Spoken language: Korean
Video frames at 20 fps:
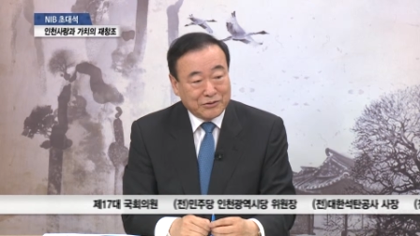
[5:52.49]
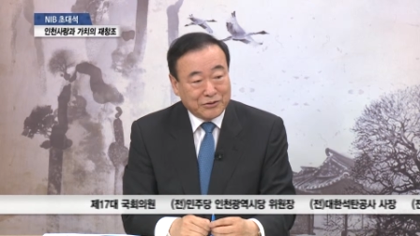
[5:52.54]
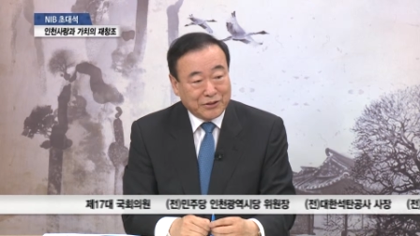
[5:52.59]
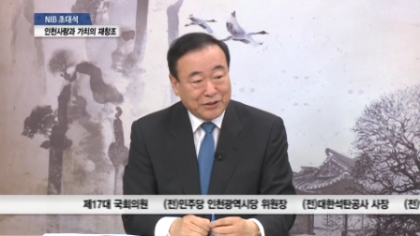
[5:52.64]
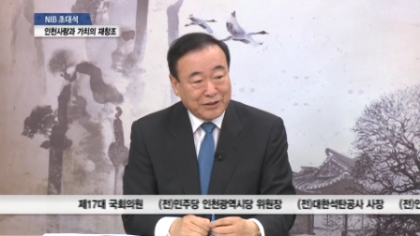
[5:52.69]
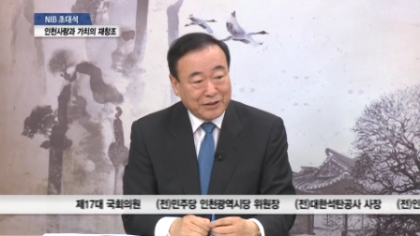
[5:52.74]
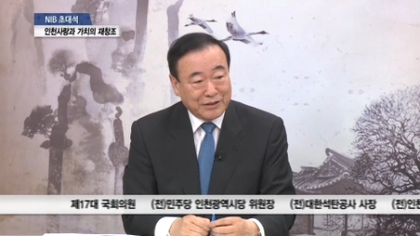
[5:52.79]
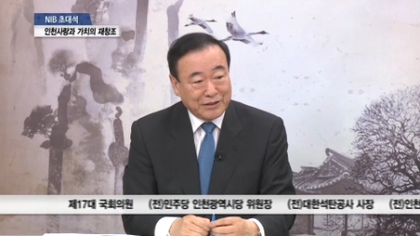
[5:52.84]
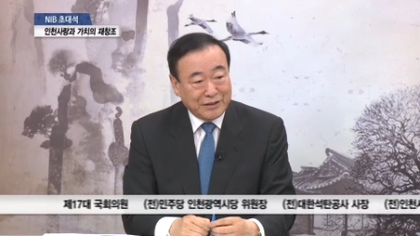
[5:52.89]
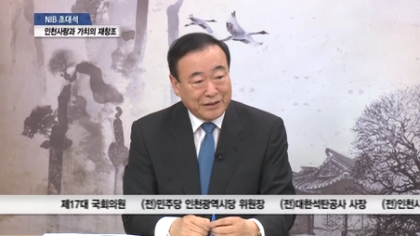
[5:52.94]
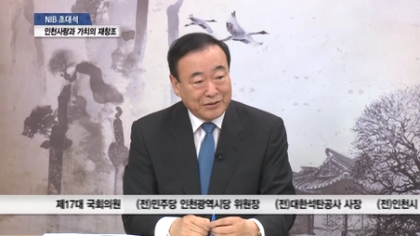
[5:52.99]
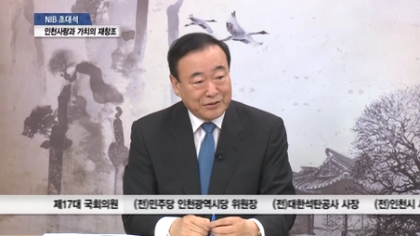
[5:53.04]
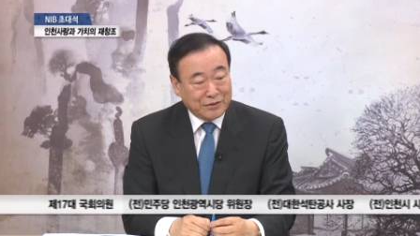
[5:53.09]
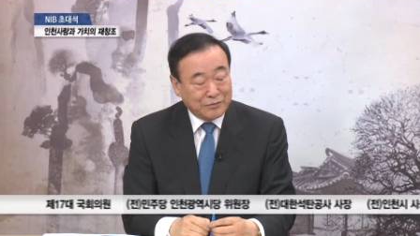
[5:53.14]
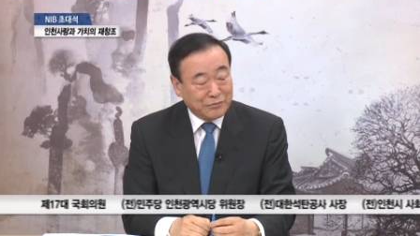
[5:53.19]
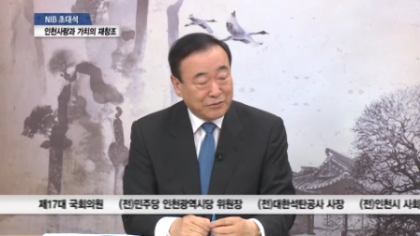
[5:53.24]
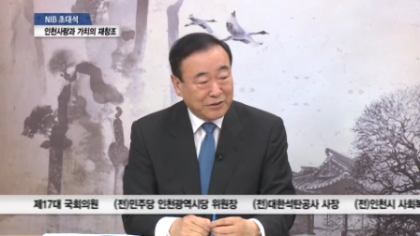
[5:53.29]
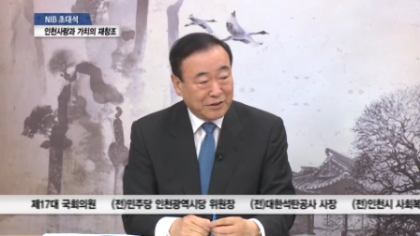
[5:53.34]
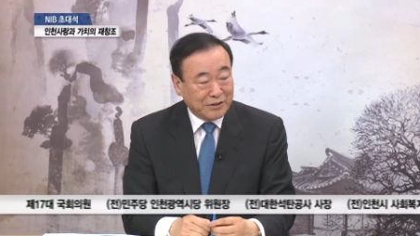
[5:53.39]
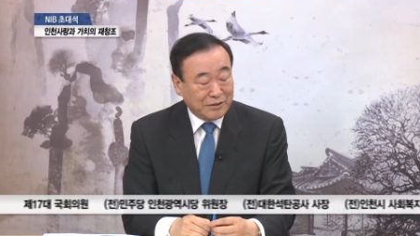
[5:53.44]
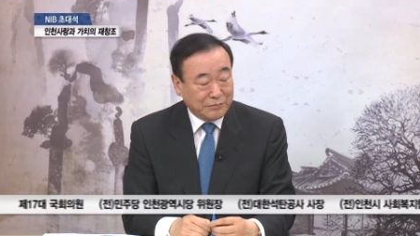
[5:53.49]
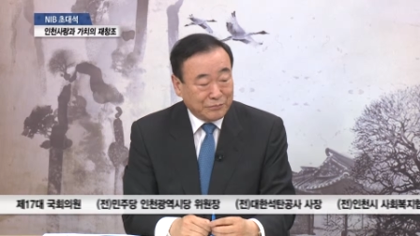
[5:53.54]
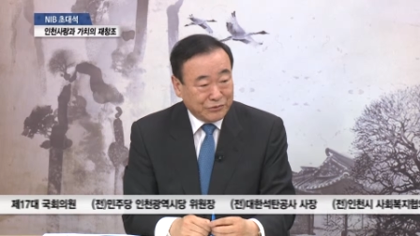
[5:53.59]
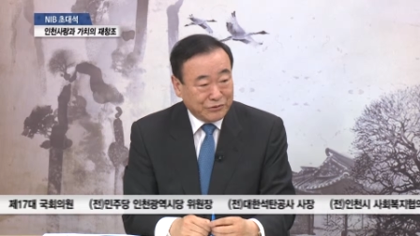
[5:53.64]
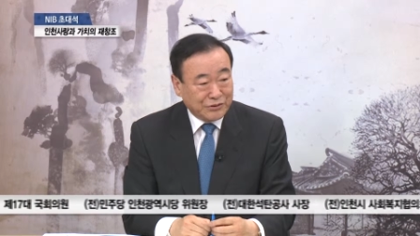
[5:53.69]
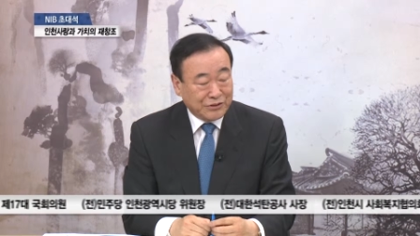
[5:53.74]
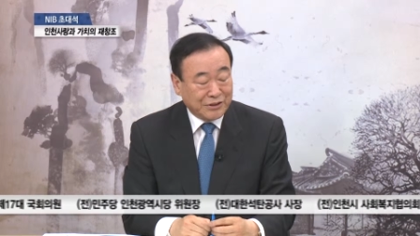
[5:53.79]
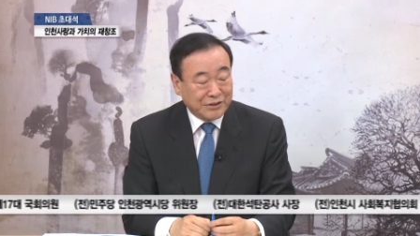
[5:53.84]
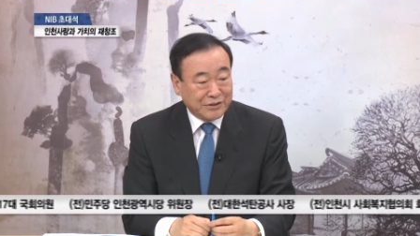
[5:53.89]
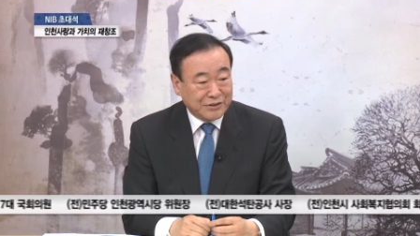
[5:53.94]
최근에 전문가들
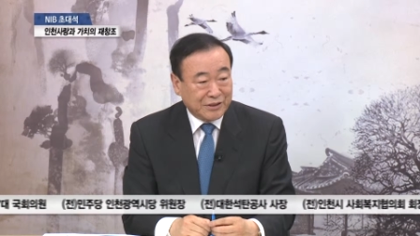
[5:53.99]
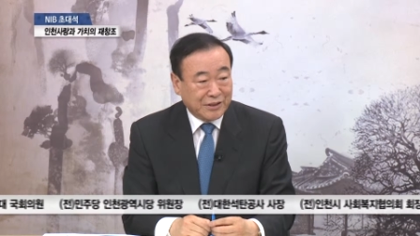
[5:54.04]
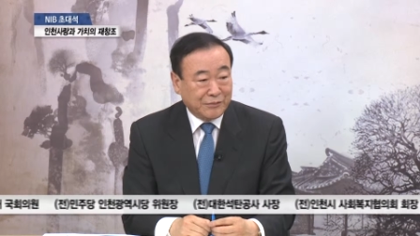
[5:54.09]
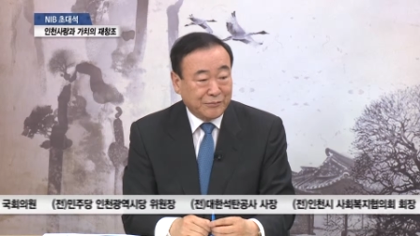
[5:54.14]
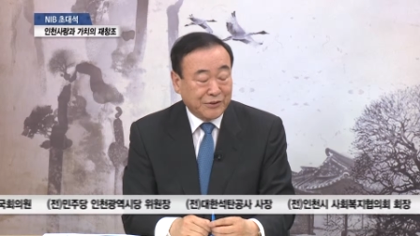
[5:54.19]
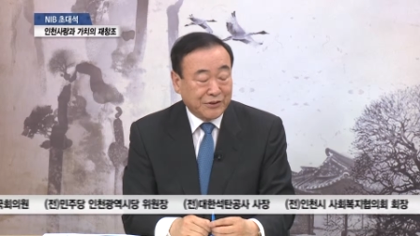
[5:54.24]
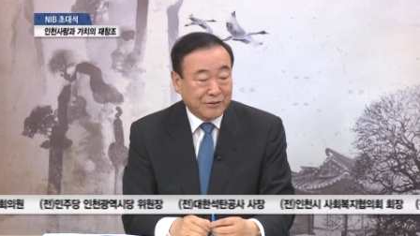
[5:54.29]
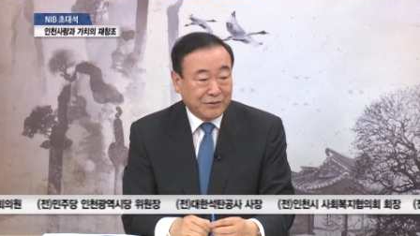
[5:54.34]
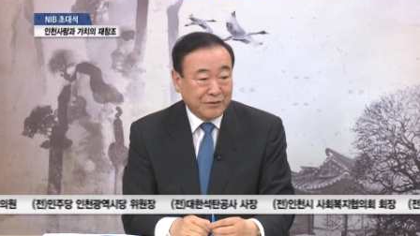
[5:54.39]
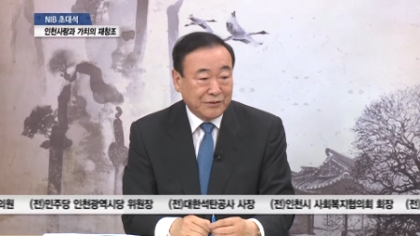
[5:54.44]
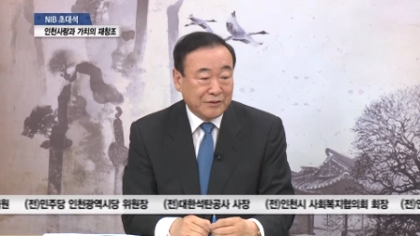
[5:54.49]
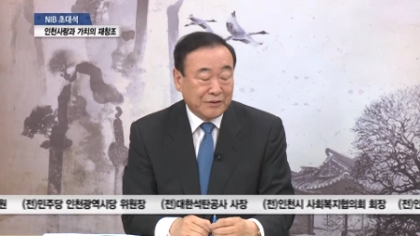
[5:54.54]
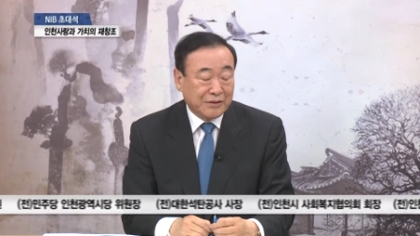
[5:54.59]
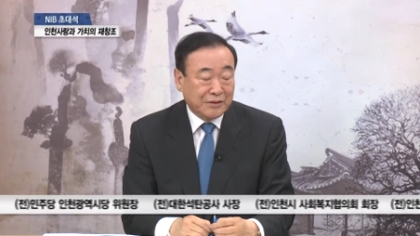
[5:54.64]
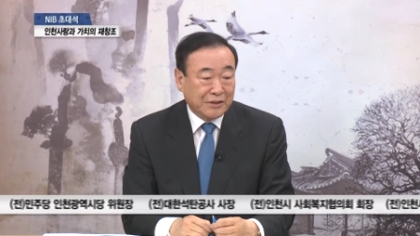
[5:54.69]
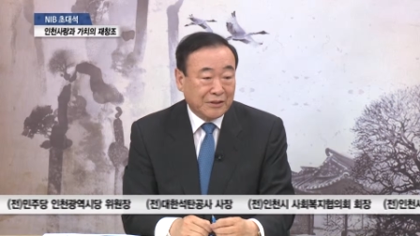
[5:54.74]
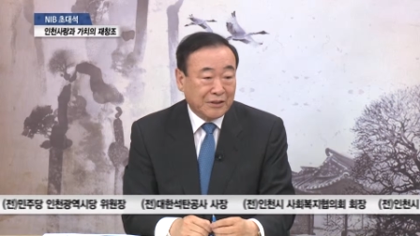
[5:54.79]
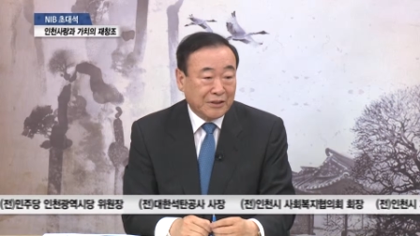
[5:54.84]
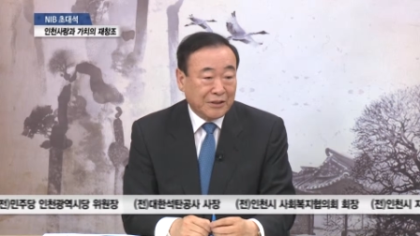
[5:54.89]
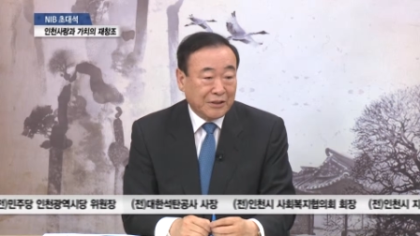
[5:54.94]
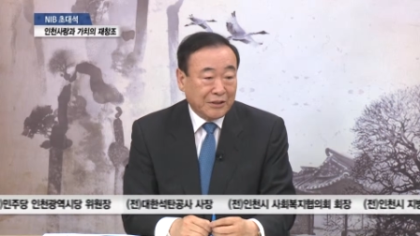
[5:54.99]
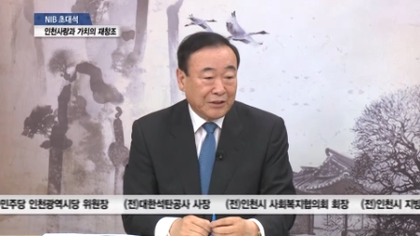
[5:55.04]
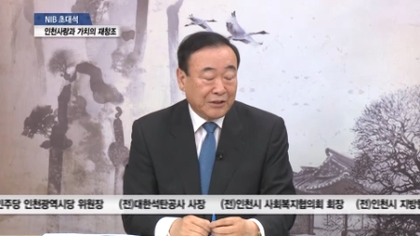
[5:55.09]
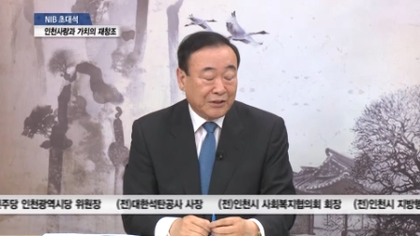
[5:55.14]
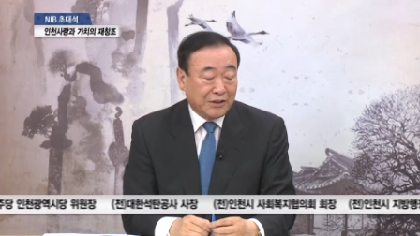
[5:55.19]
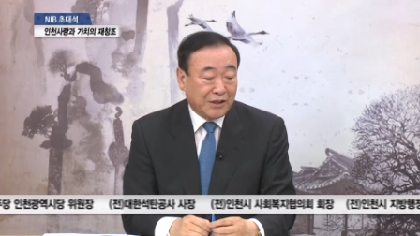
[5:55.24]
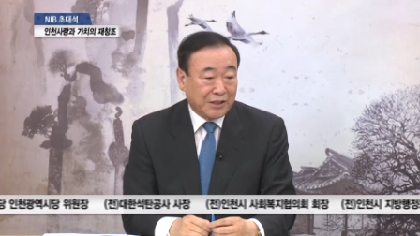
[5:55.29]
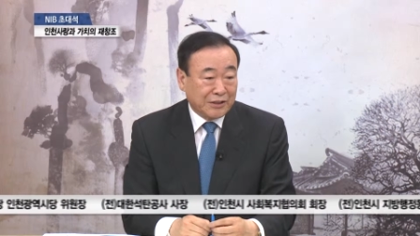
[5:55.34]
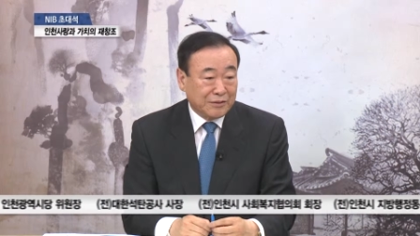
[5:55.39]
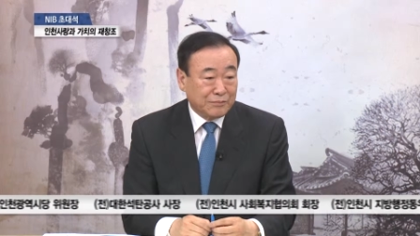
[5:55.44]
분석에 의하면은
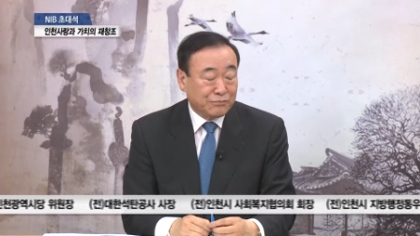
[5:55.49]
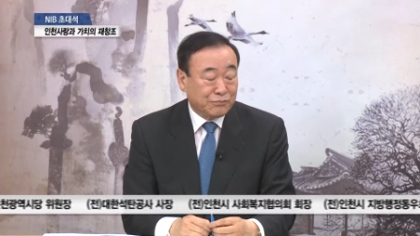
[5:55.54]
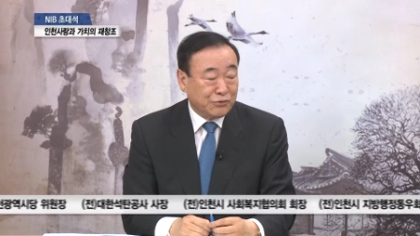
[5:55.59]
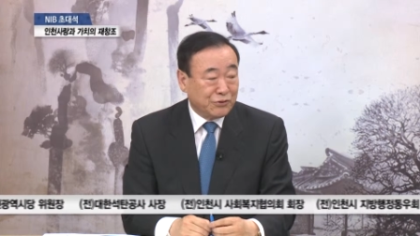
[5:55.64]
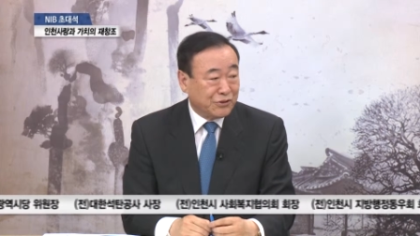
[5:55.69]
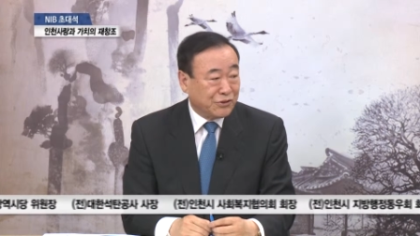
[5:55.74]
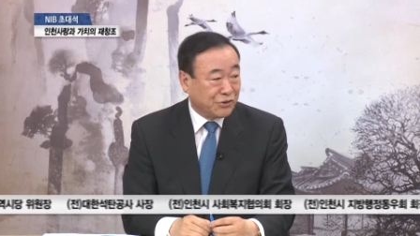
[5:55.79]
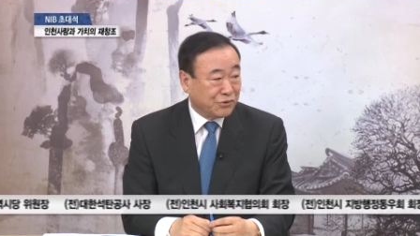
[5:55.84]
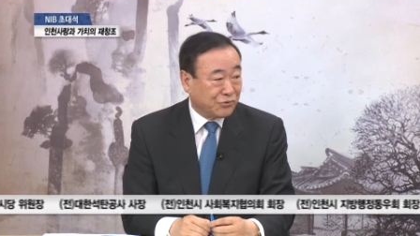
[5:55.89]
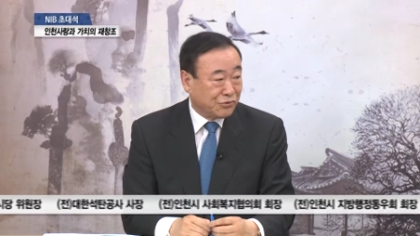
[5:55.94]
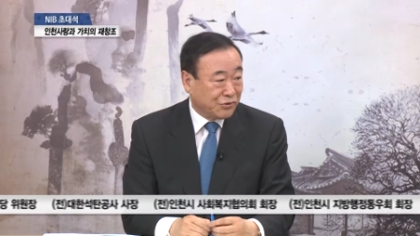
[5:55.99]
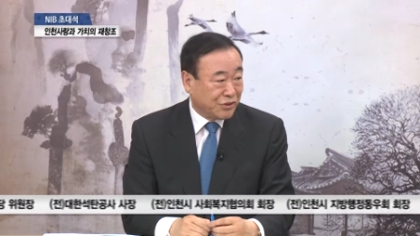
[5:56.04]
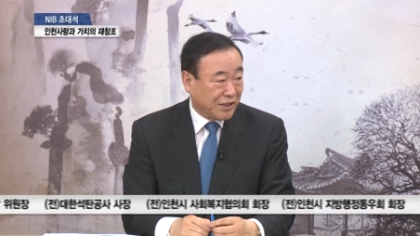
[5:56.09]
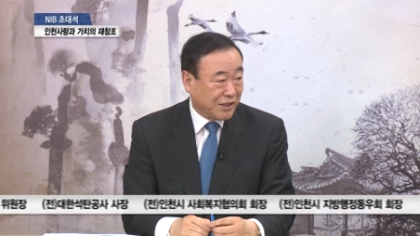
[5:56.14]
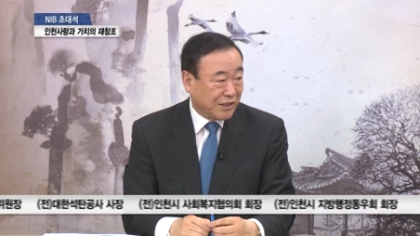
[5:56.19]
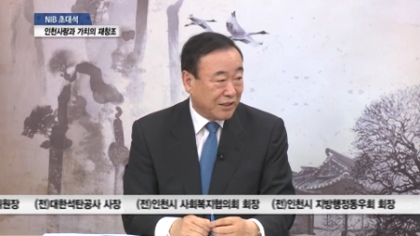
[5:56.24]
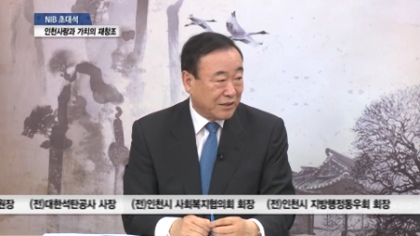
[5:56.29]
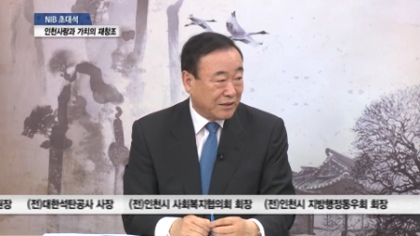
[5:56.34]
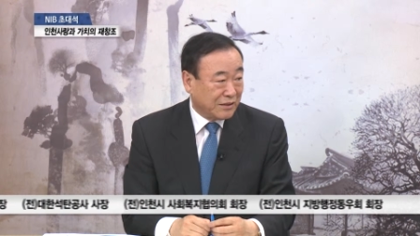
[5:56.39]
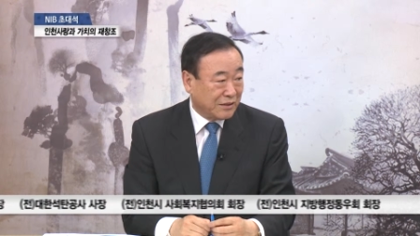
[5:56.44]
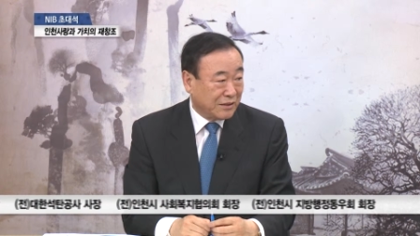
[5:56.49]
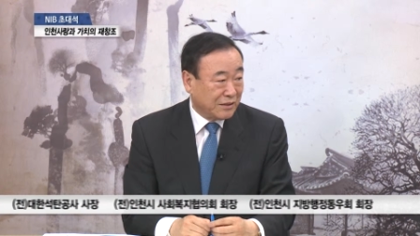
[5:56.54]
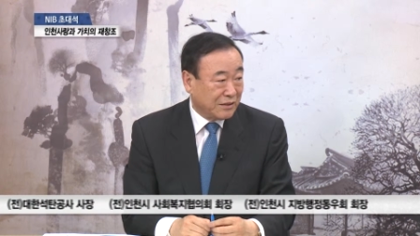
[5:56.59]
여러 가지 물적 투자,